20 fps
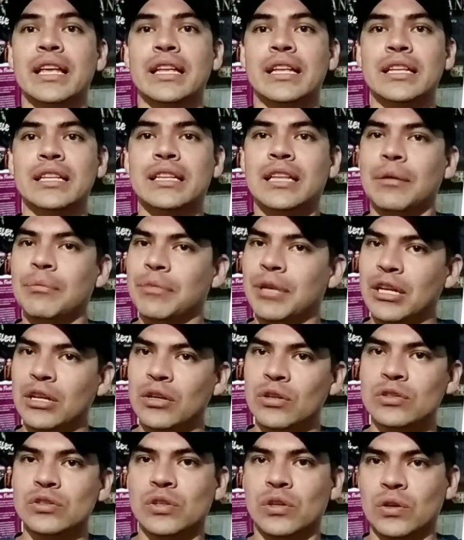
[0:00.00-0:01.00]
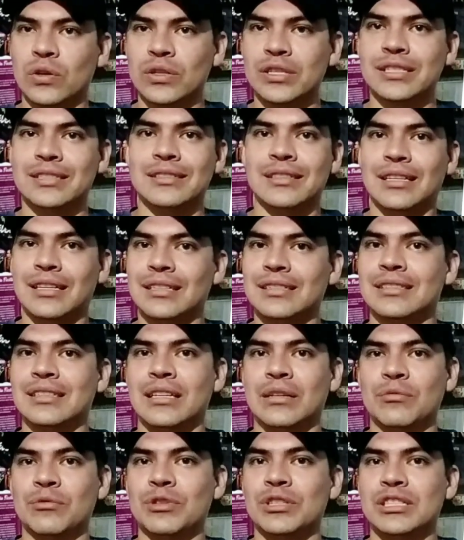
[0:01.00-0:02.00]
Y también los cronistas
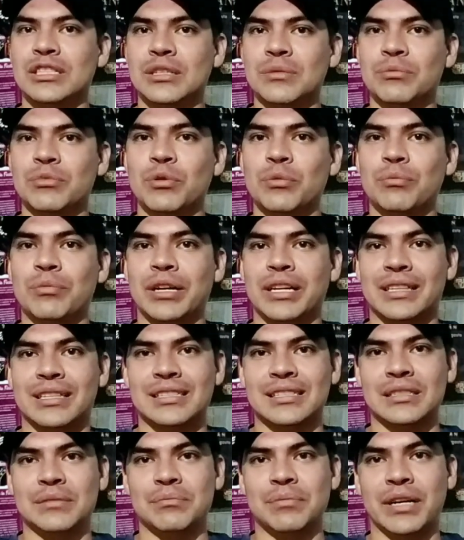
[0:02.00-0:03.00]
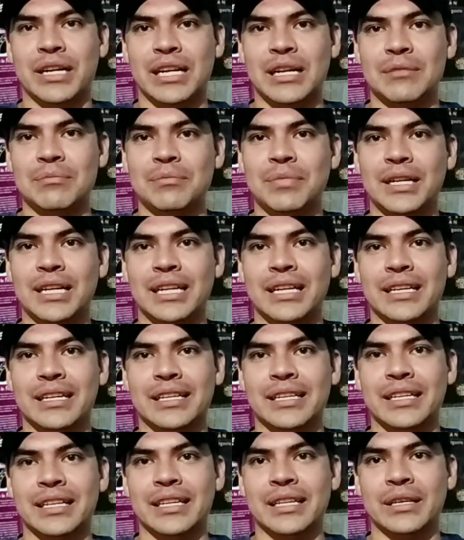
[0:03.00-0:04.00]
del municipio participarán para
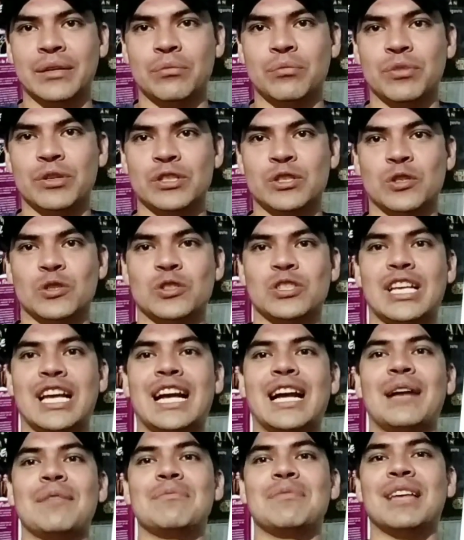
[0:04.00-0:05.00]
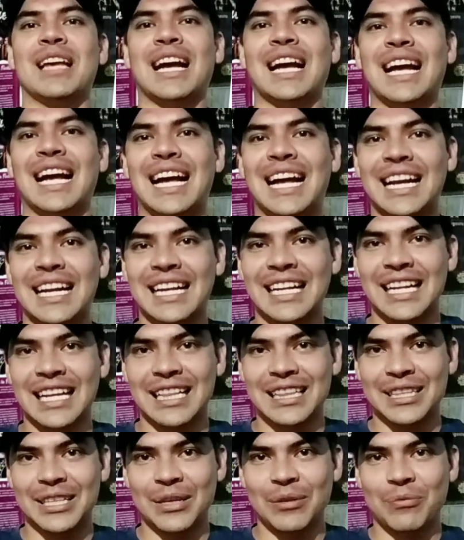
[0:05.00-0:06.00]
que pues, nos hagan viajar en
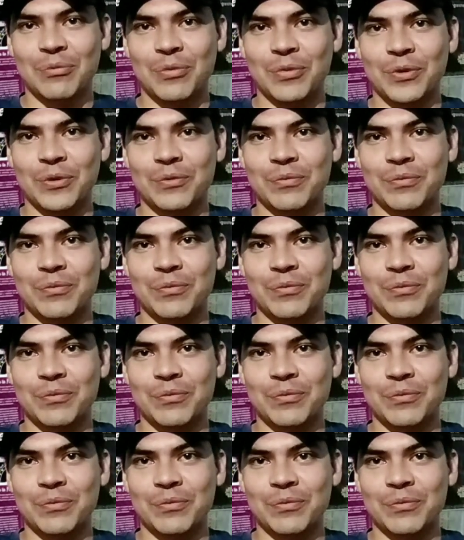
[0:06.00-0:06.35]
el tiempo.